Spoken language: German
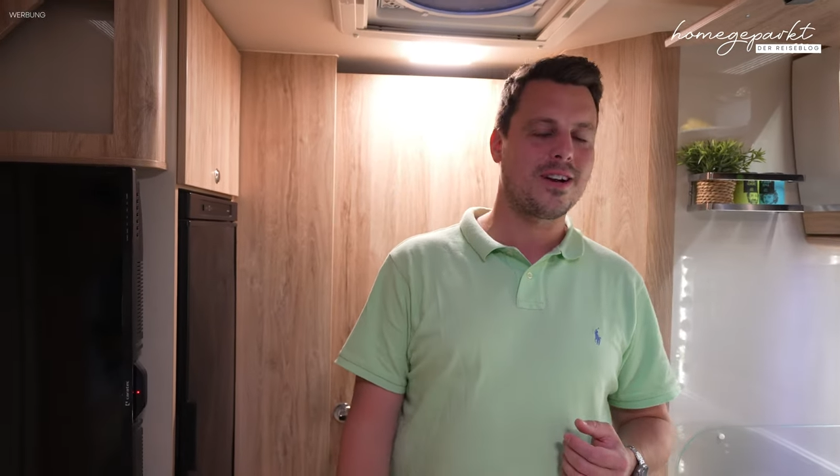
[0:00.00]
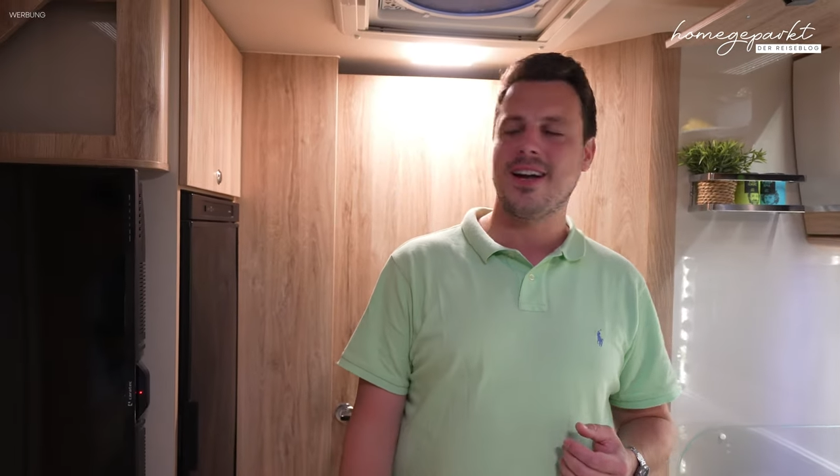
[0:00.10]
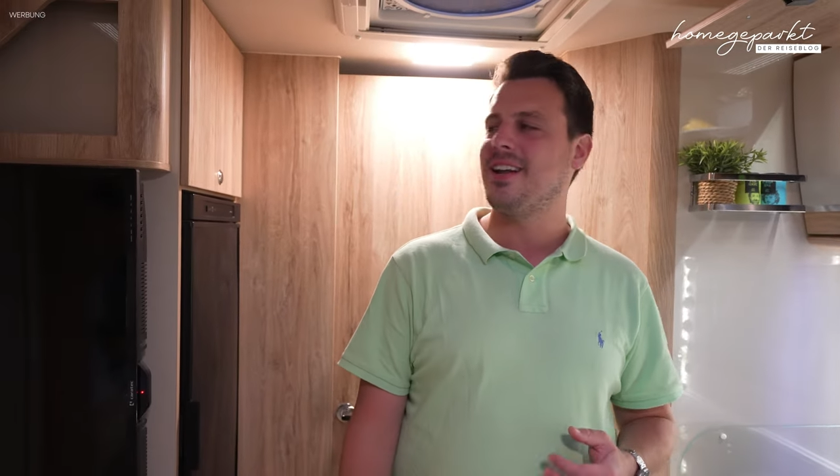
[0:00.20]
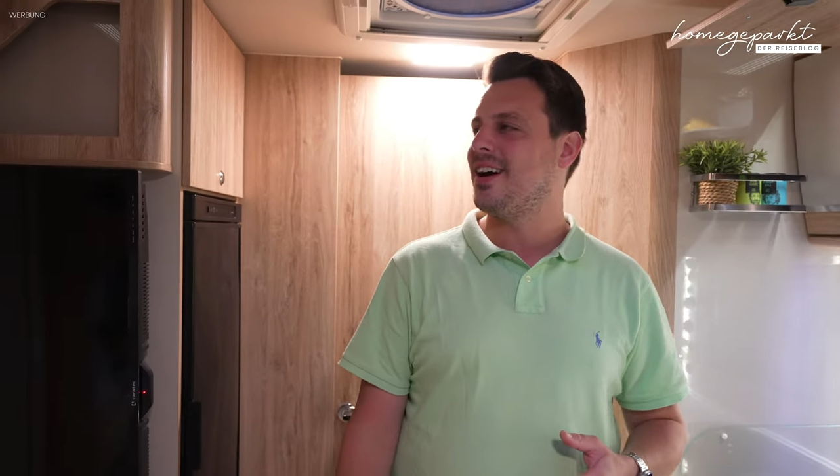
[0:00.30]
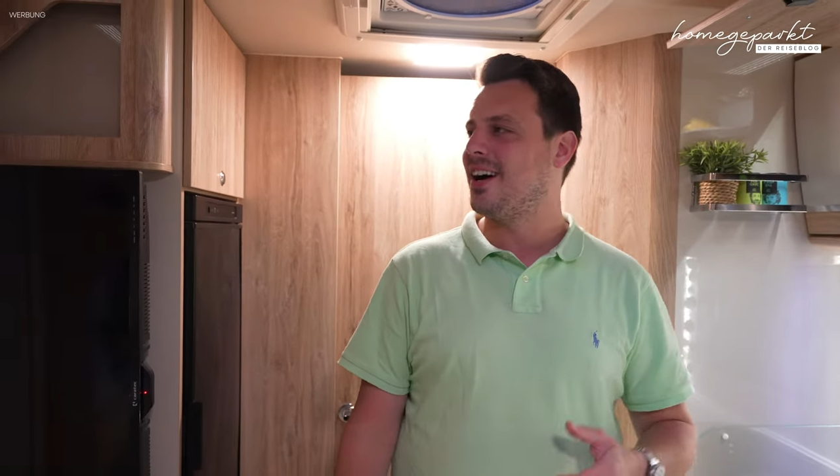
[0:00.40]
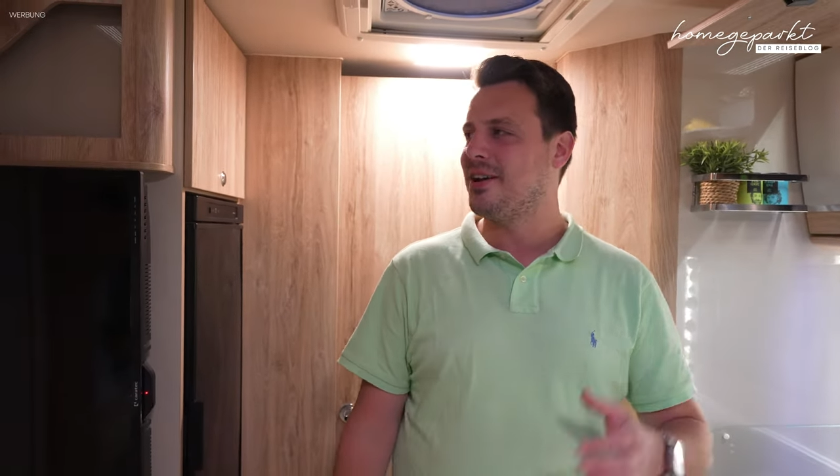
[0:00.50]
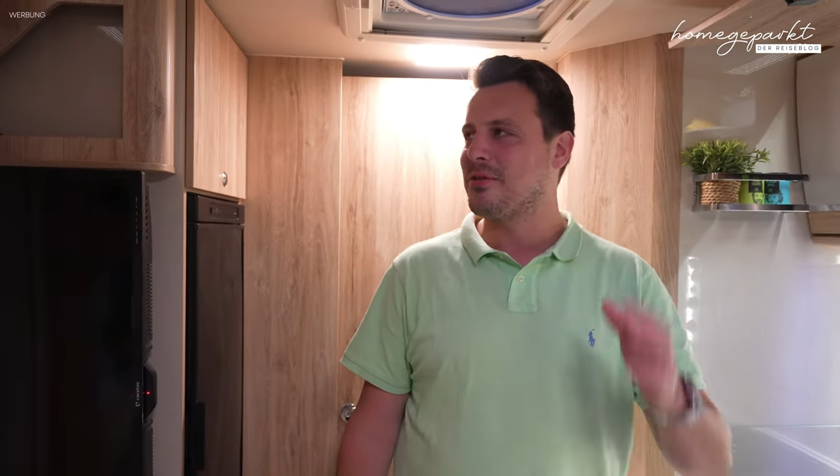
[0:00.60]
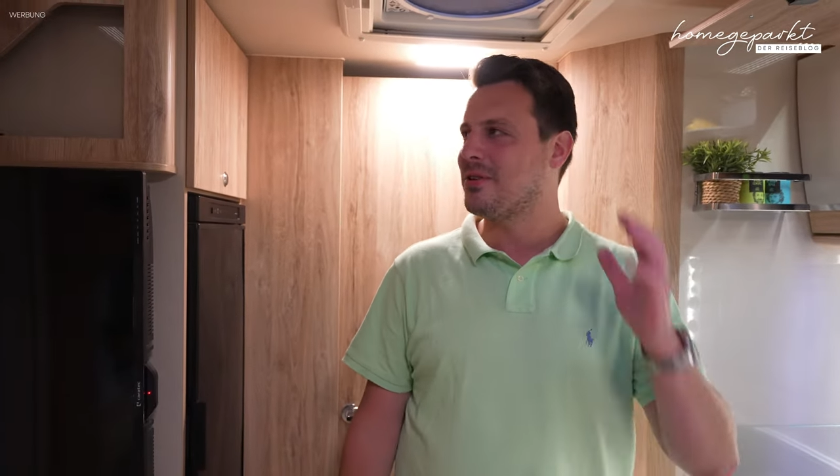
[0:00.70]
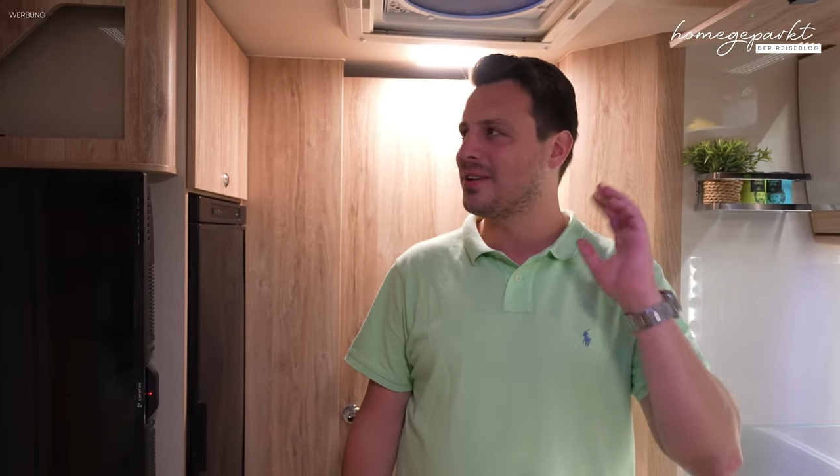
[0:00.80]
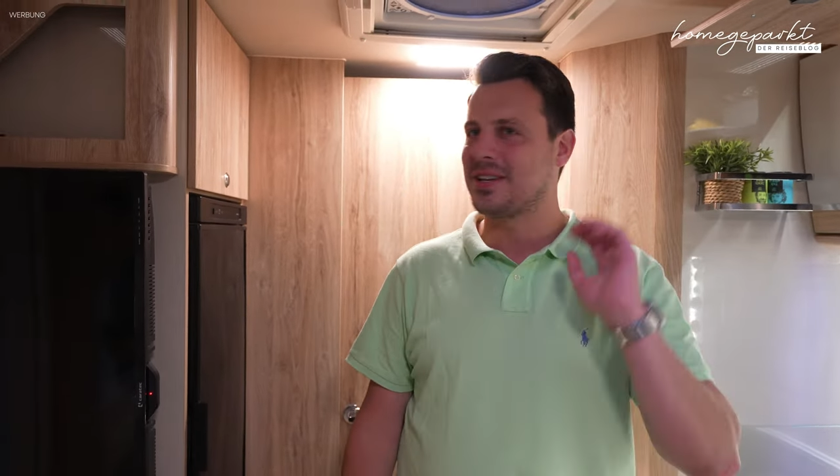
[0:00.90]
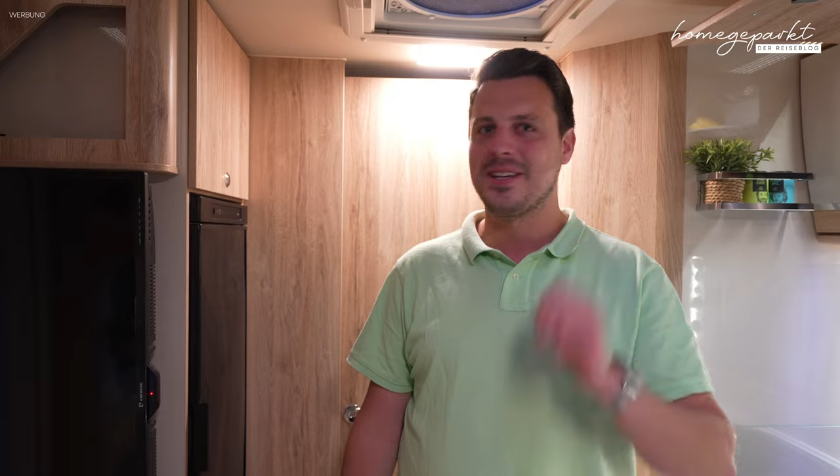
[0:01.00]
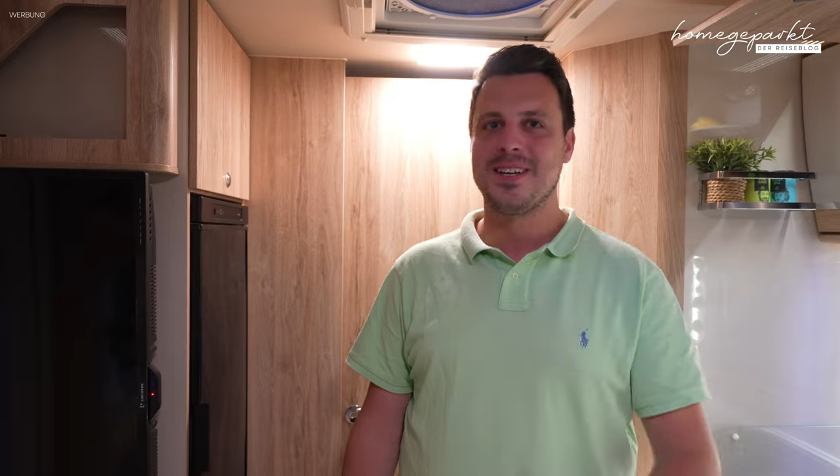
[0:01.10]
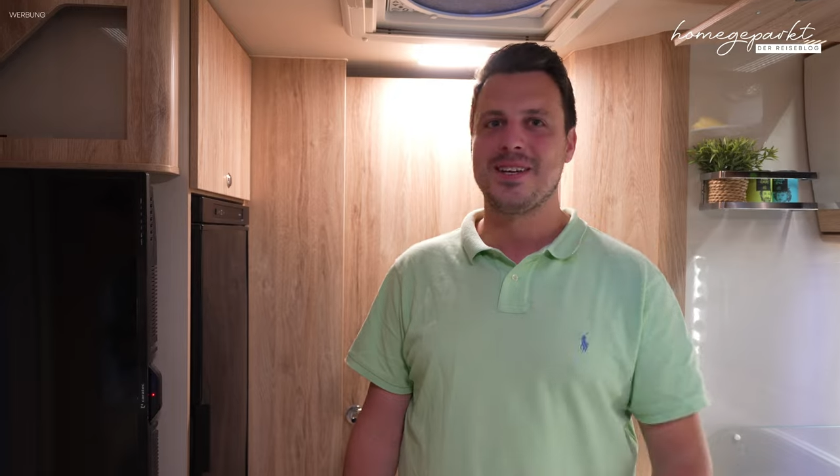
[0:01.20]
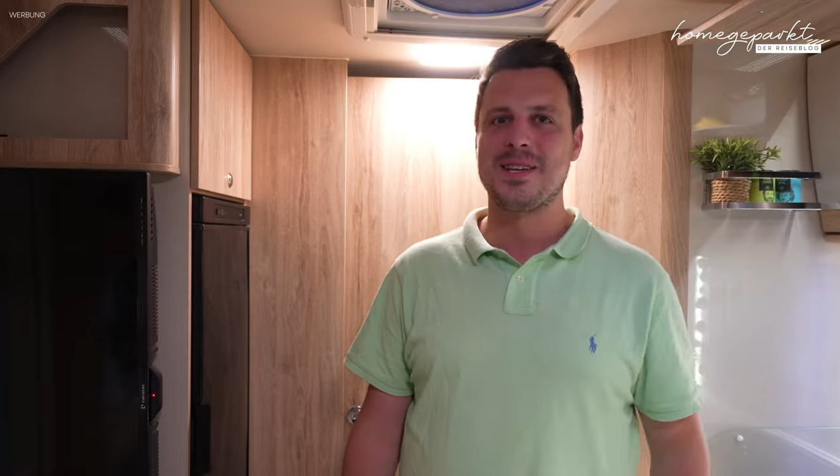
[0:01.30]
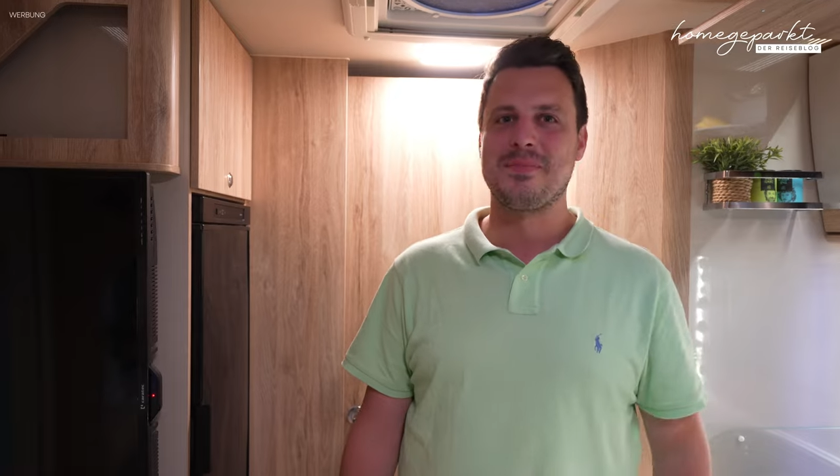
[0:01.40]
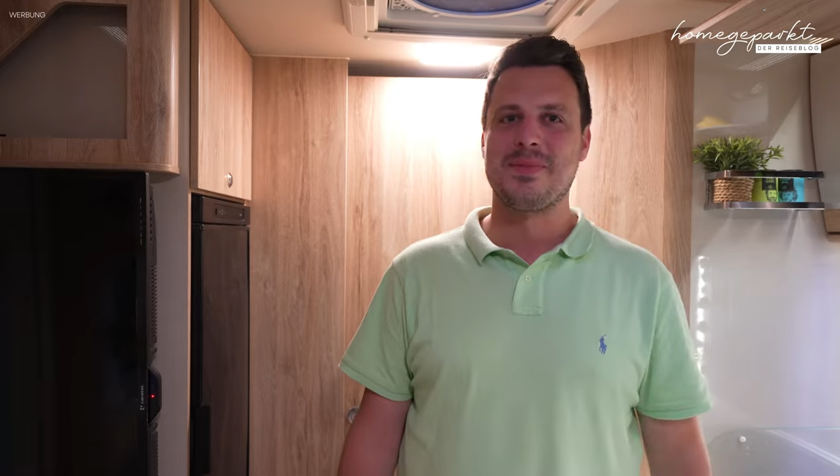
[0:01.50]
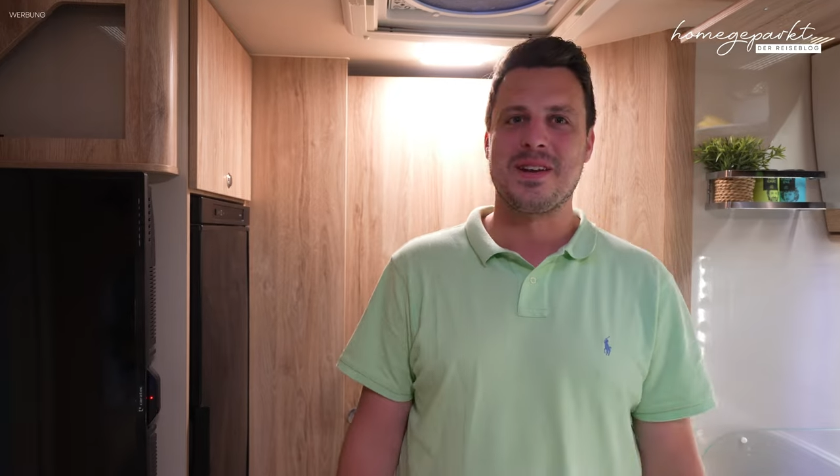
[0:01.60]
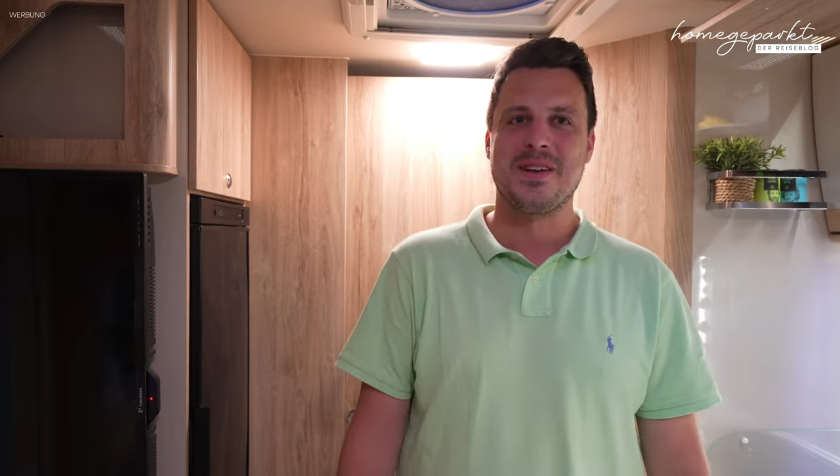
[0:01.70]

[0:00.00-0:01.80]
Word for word: keine Ahnung. Ich bin